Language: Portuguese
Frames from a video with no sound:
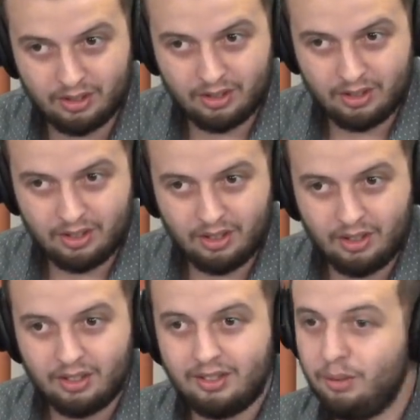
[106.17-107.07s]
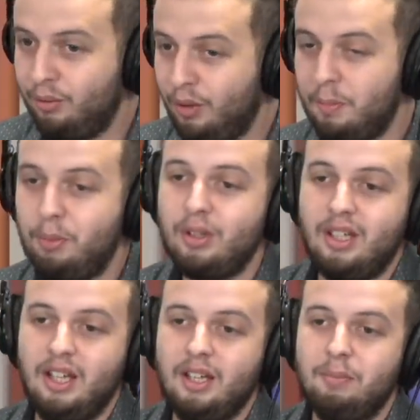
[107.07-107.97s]
Ah, não foi? Não foi, por
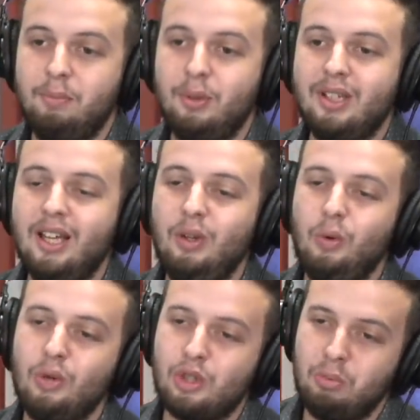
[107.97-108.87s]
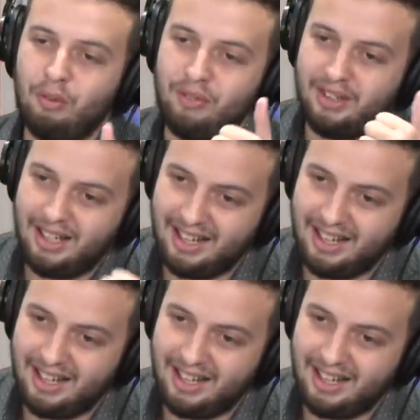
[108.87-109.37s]
quê? Ah, porque no último Já fi...